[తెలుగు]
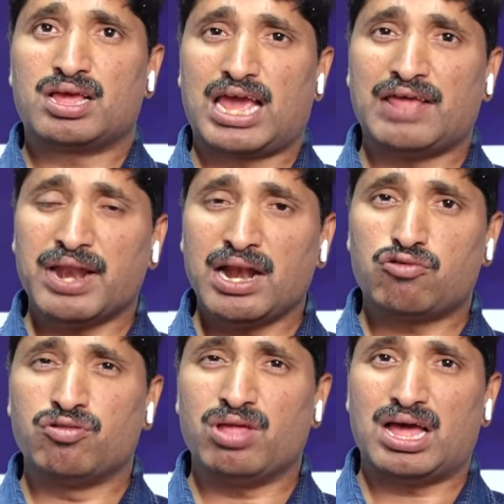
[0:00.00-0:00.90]

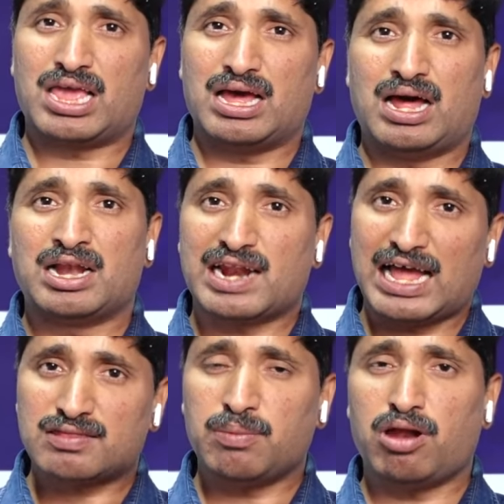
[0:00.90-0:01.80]
కేంద్రానికి ఉంది అంటే
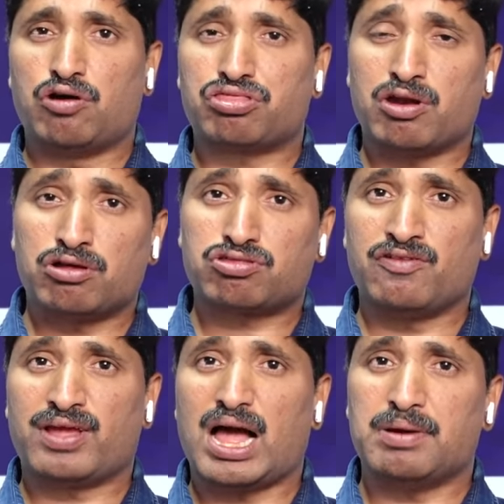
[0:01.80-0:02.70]
రాజ్యసభలో అవసరం
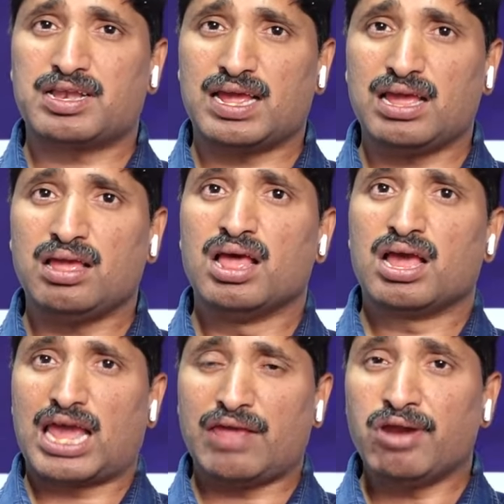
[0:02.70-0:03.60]
వస్తుంది కాబట్టి
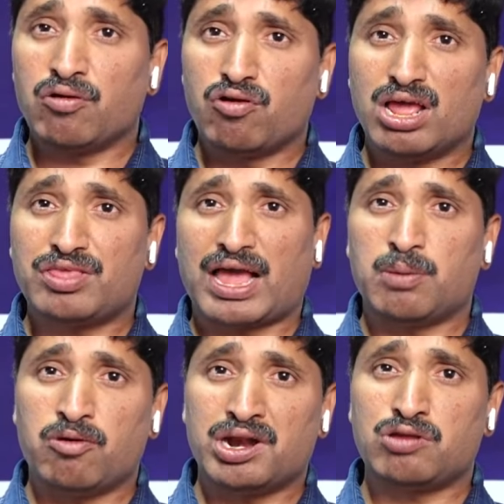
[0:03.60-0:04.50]
కేంద్రం కూడా
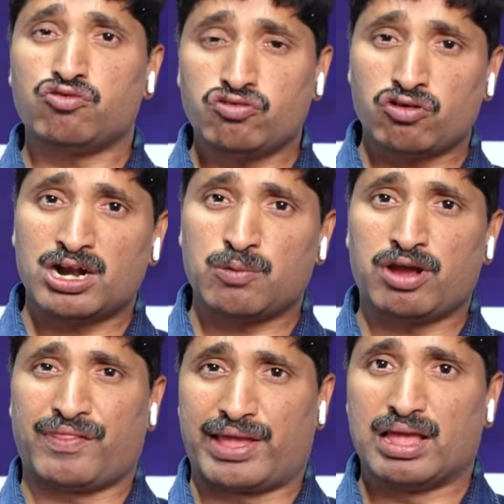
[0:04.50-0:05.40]
జగన్మోహన్ రెడ్డి చూసి చూనట్టు
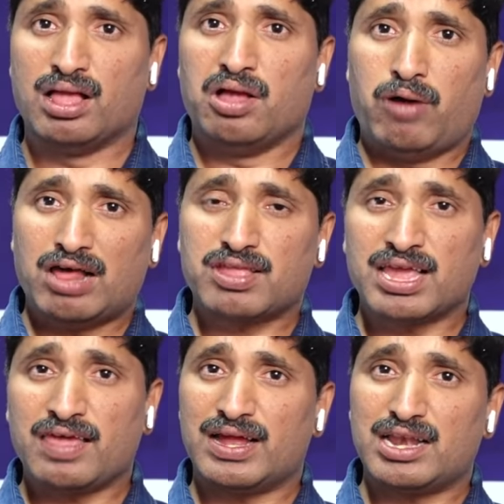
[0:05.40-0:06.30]
పోయింది
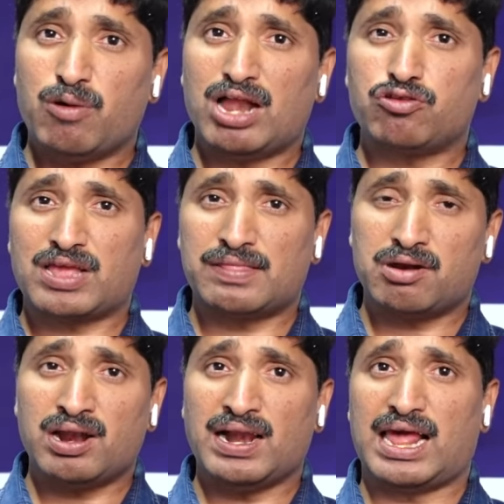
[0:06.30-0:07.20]
వాస్తవం ఏంటంటే వాళ్ళతో
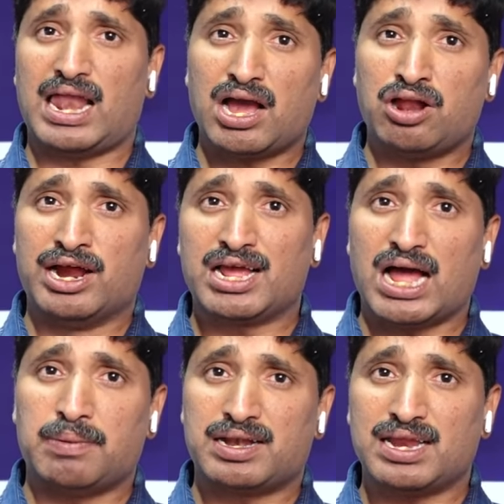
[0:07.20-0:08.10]
చంద్రబాబు నాయుడు ఎలాగో లేడు
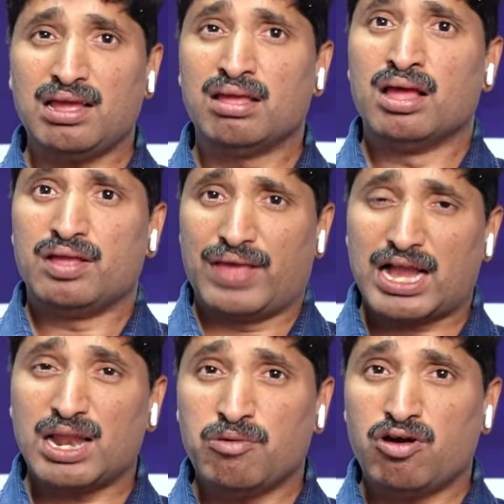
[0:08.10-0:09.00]
కాబట్టి
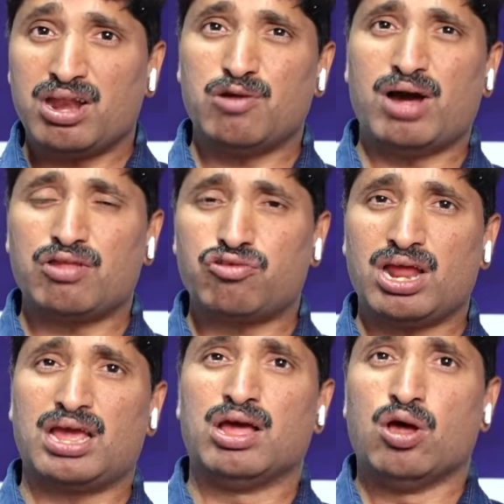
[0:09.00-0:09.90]
జగన్మోహన్ రెడ్డి వాళ్ళతోనే